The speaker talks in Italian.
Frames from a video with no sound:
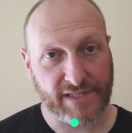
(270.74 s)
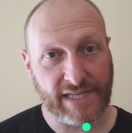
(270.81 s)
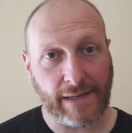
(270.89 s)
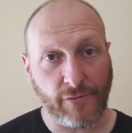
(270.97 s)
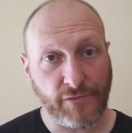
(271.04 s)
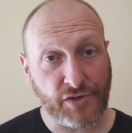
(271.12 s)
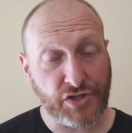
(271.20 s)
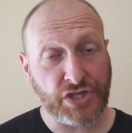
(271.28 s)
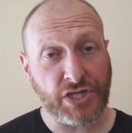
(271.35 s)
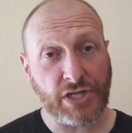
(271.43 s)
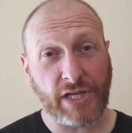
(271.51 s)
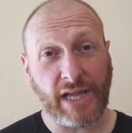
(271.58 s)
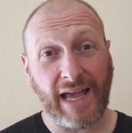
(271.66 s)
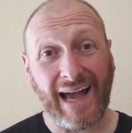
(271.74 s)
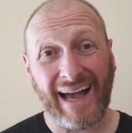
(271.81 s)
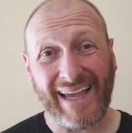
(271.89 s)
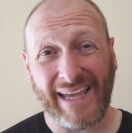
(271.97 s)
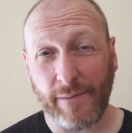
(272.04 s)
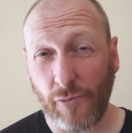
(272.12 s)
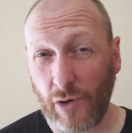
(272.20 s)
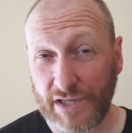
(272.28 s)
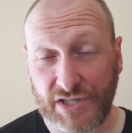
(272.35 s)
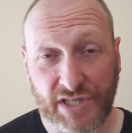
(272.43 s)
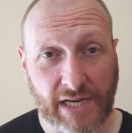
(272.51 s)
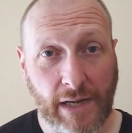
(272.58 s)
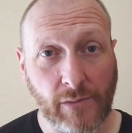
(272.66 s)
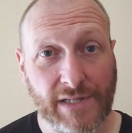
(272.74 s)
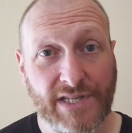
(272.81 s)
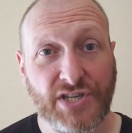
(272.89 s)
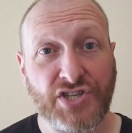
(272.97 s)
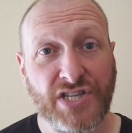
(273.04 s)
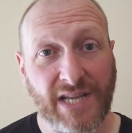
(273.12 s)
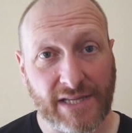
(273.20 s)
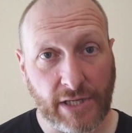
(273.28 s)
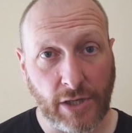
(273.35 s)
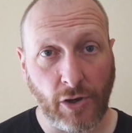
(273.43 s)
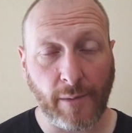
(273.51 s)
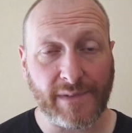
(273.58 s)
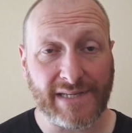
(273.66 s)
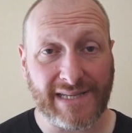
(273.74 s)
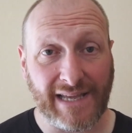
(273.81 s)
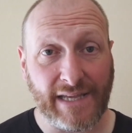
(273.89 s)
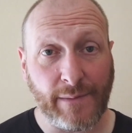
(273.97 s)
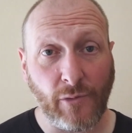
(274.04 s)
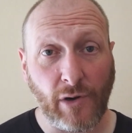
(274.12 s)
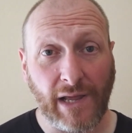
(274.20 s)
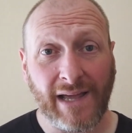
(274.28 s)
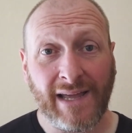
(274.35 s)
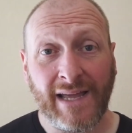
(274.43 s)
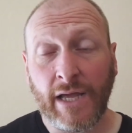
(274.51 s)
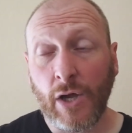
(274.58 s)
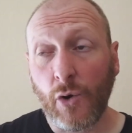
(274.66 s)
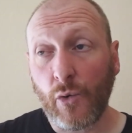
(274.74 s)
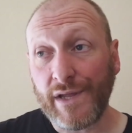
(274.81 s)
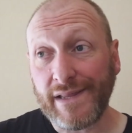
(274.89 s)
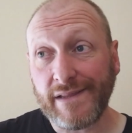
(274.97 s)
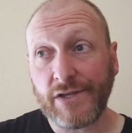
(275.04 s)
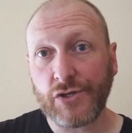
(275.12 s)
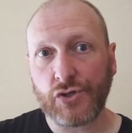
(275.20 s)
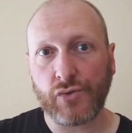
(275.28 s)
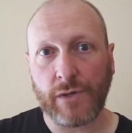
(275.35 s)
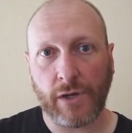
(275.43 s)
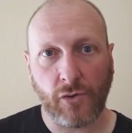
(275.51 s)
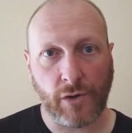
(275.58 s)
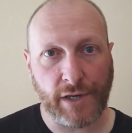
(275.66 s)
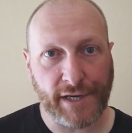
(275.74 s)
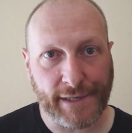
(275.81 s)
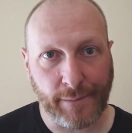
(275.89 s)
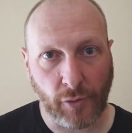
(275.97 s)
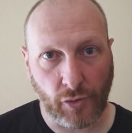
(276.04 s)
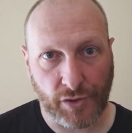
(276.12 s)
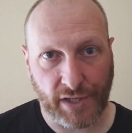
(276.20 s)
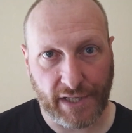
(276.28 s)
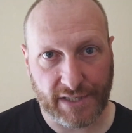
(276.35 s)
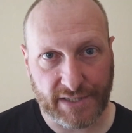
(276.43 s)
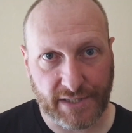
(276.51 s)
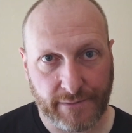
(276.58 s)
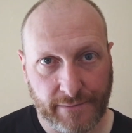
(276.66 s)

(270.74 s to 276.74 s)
siamo vicini a Imola, circa una decina di chilometri da Imola, quindi sulle colline bolognesi.